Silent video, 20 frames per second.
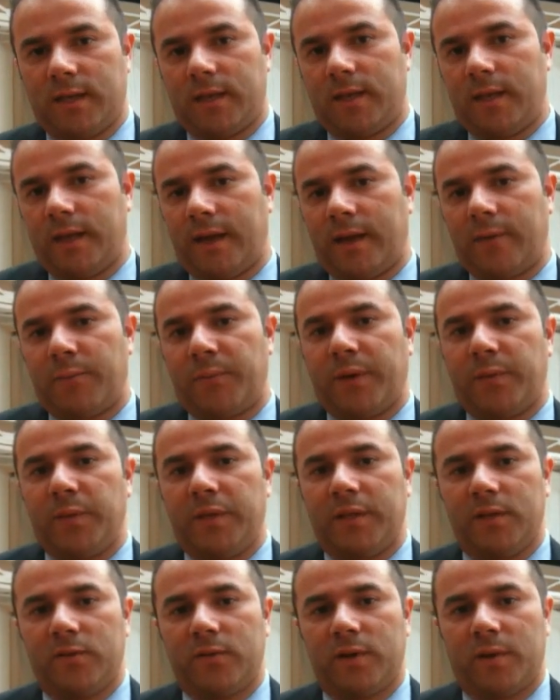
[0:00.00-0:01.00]
que al
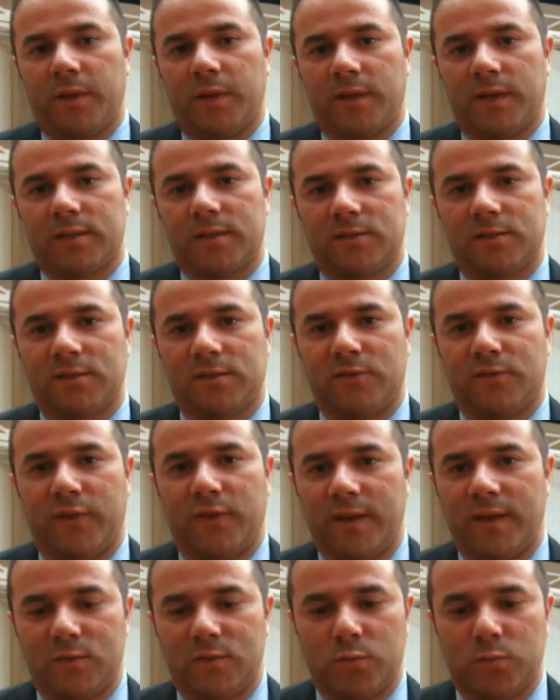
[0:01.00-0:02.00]
permitir una aplicación de
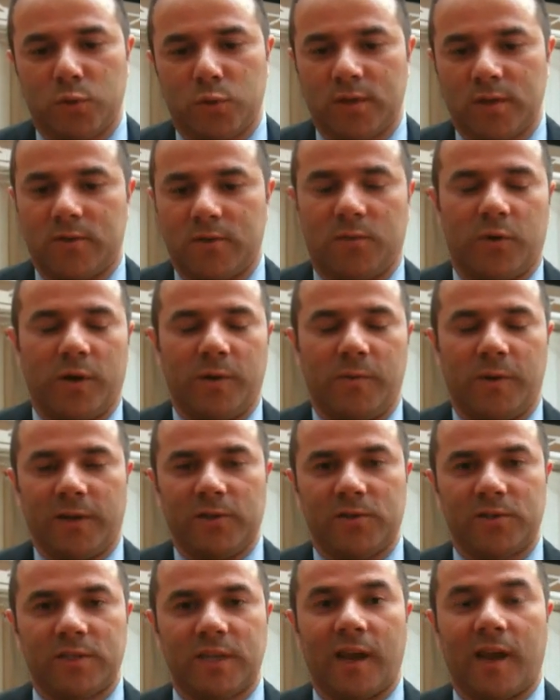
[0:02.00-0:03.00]
Facebook, como hay
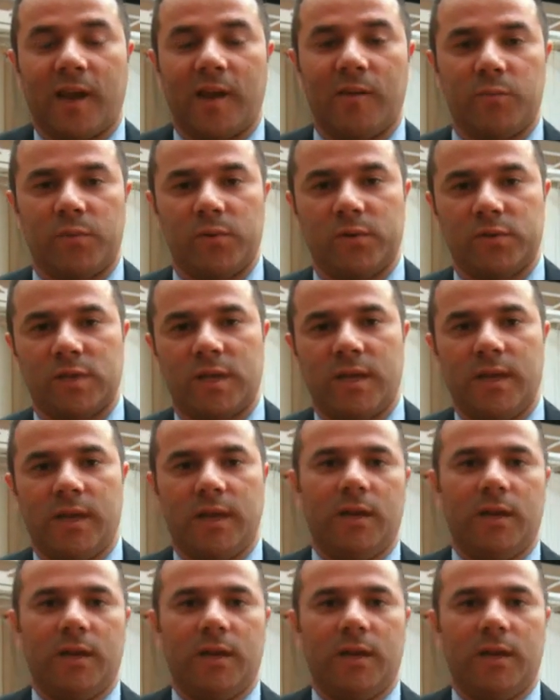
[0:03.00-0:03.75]
varios ejemplos,